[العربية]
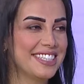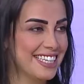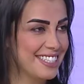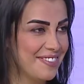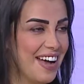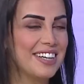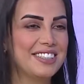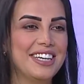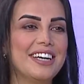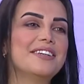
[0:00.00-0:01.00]
يسعد
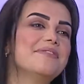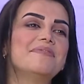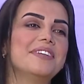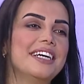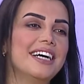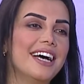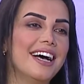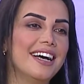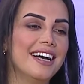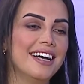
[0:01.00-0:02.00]
صباحكم يا رب يا هلا
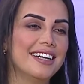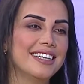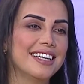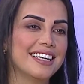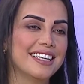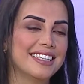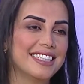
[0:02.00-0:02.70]
مرحبا صباح ان شاء الله بالخير